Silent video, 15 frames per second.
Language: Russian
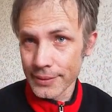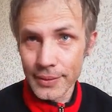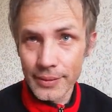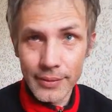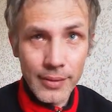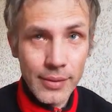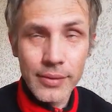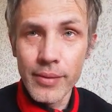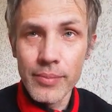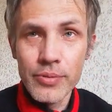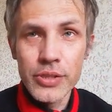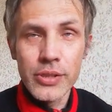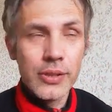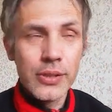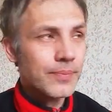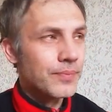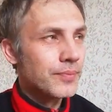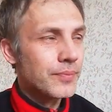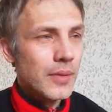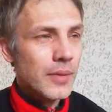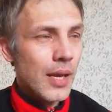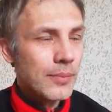Это вообще
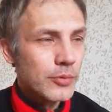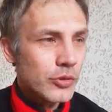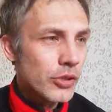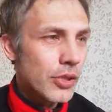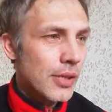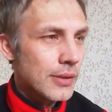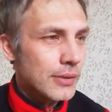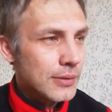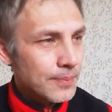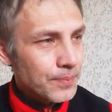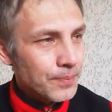не обсуждается.